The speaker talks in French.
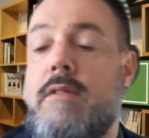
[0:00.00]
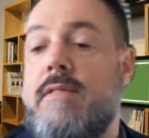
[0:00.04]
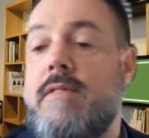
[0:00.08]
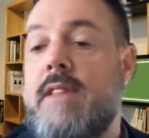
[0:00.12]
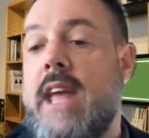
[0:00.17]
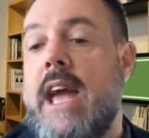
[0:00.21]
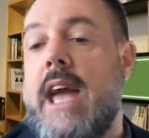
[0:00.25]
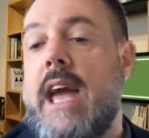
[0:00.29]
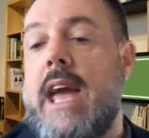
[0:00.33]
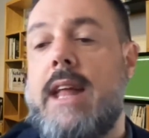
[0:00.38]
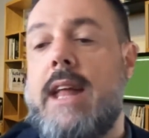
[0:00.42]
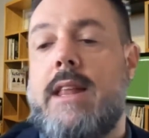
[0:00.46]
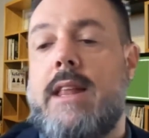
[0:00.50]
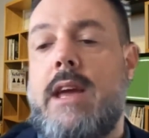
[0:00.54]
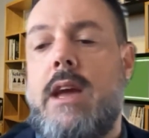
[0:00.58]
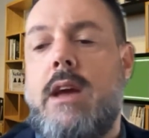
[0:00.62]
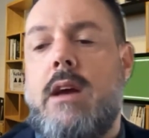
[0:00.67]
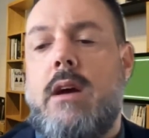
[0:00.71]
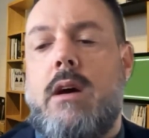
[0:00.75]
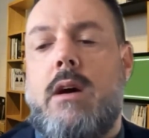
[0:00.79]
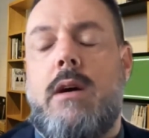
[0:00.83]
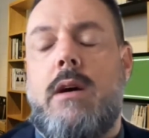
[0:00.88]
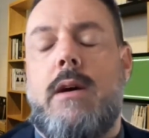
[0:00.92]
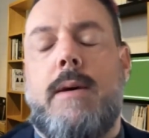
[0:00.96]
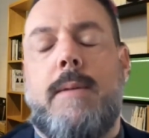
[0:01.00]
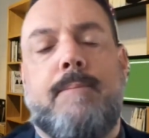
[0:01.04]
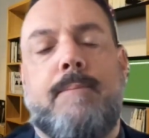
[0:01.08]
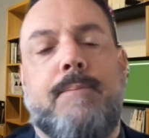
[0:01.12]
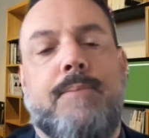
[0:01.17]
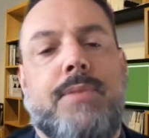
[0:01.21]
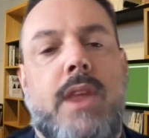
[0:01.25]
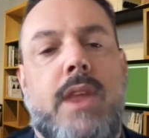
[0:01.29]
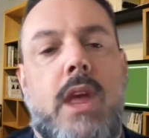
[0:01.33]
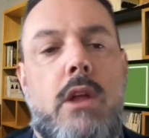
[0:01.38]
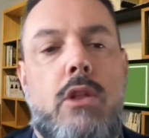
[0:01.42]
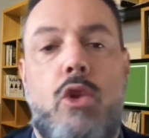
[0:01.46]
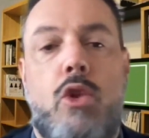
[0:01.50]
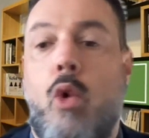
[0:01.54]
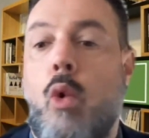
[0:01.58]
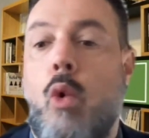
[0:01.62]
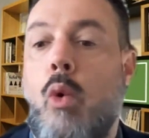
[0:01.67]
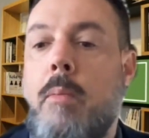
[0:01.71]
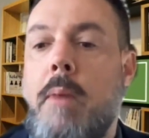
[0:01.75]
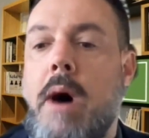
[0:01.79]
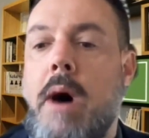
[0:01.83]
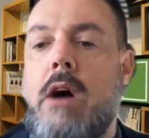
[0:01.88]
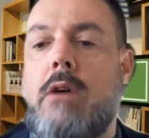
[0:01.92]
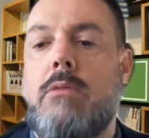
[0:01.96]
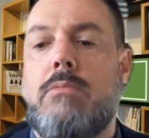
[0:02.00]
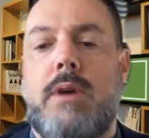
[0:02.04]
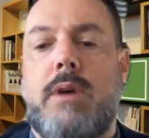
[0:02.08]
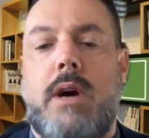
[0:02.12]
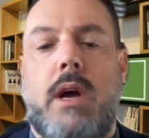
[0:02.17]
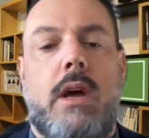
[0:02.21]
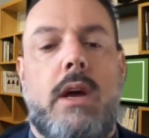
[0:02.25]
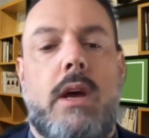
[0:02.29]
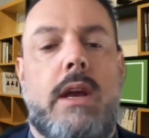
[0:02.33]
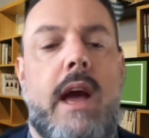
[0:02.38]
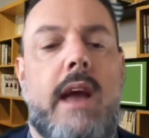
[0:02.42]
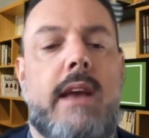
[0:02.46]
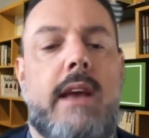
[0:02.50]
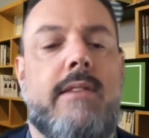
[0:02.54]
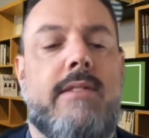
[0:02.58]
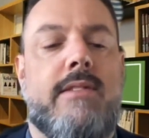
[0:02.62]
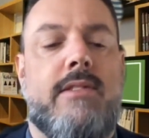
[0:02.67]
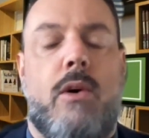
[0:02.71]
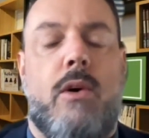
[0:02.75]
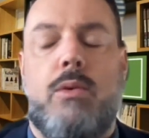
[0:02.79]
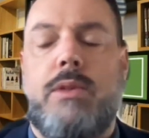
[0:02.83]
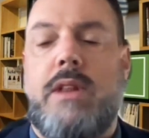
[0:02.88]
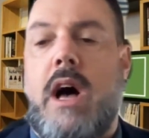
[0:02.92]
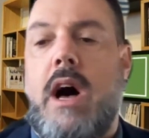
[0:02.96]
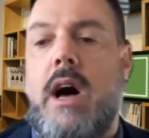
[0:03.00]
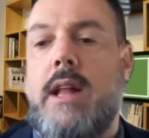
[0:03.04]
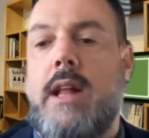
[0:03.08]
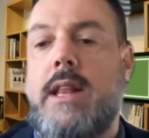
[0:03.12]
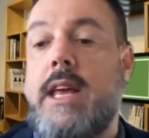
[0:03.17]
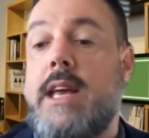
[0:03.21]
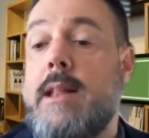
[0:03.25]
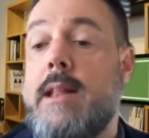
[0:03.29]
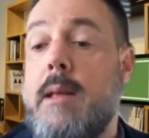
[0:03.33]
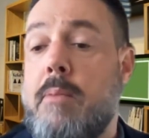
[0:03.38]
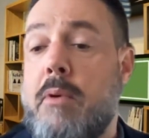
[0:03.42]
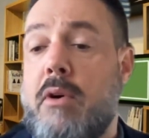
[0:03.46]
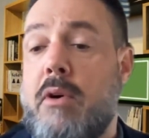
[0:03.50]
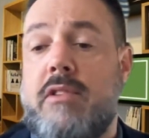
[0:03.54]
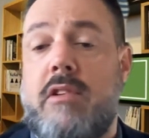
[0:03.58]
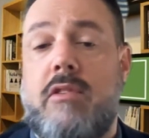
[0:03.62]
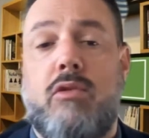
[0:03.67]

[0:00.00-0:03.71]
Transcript: de venir aider nos membres quand ils sont en équité